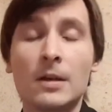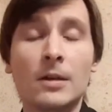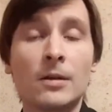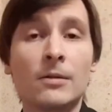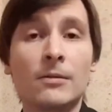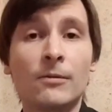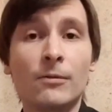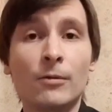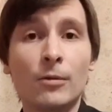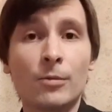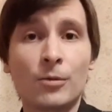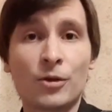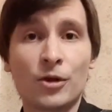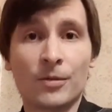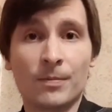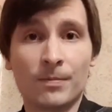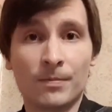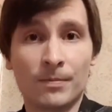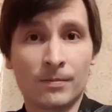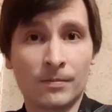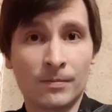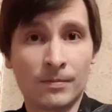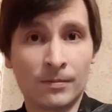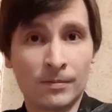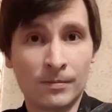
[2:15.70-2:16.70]
В общем,
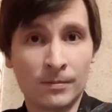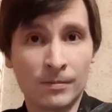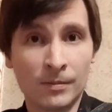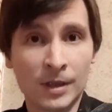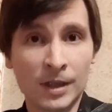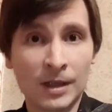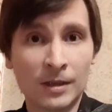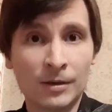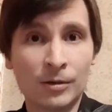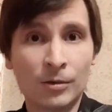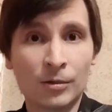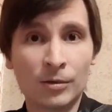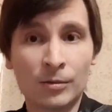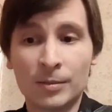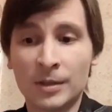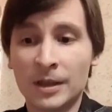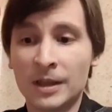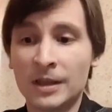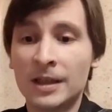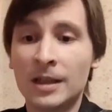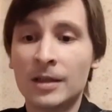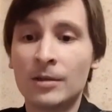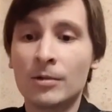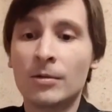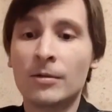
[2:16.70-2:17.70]
блокнот
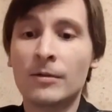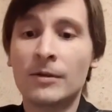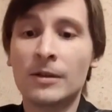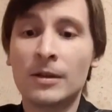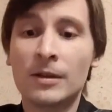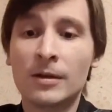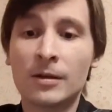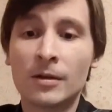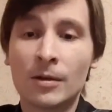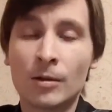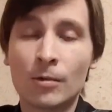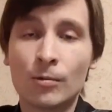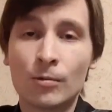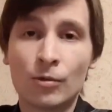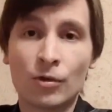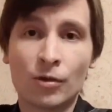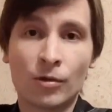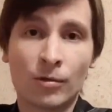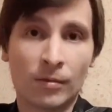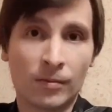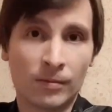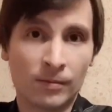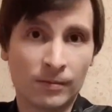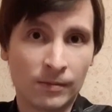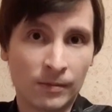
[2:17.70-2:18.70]
приготовил,
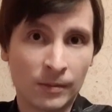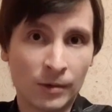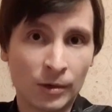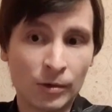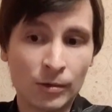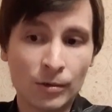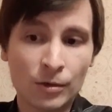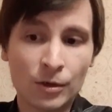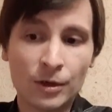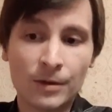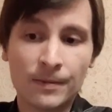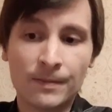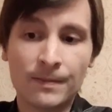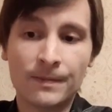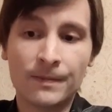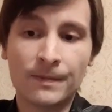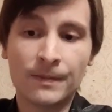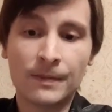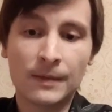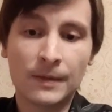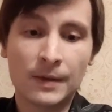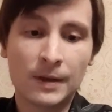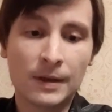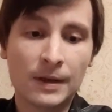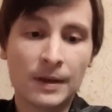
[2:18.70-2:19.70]
ручку тоже.
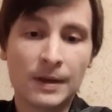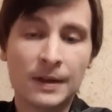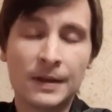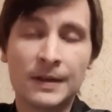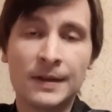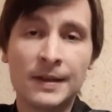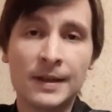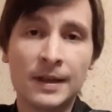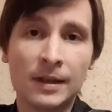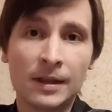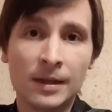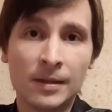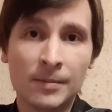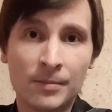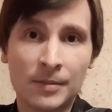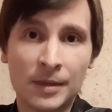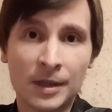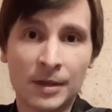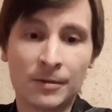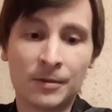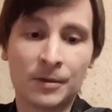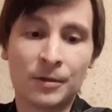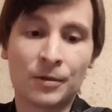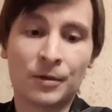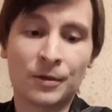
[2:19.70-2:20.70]
Делаем
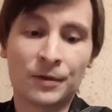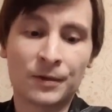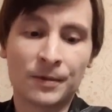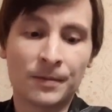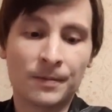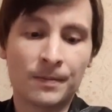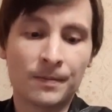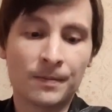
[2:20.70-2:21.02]
первый нос.